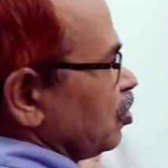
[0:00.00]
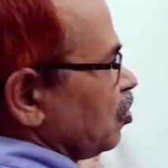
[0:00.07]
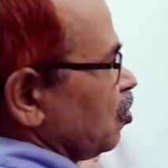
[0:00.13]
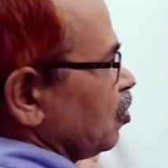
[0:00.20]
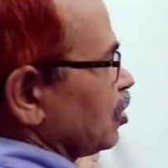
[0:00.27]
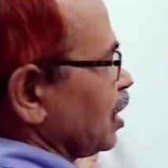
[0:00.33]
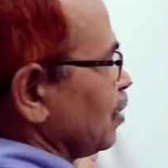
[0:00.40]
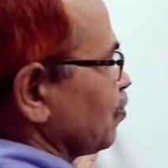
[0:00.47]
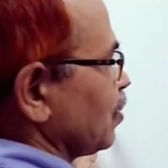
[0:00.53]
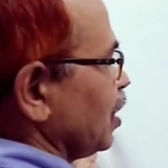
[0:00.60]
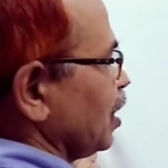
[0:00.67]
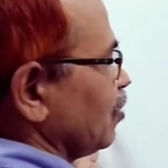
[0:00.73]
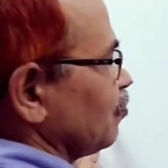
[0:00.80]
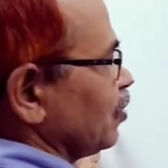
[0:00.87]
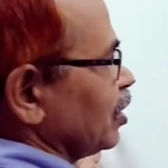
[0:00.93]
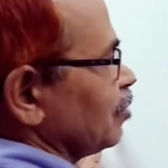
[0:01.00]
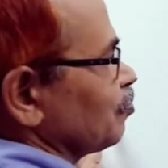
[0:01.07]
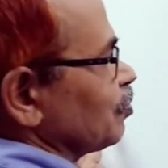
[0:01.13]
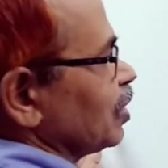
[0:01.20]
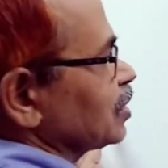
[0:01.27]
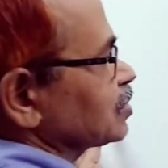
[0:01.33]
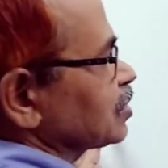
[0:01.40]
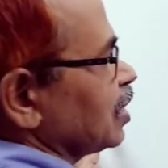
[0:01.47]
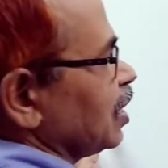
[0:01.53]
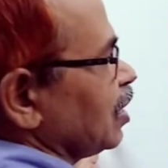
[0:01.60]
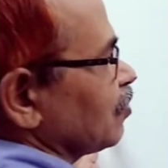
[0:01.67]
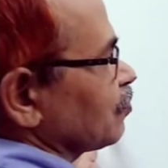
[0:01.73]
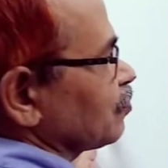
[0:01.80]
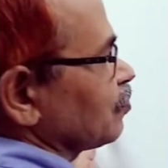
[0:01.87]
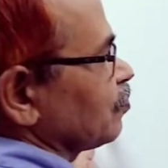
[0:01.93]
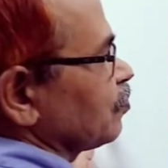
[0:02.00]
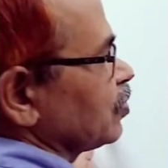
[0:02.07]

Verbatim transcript: और आपका वन प्लस हाफ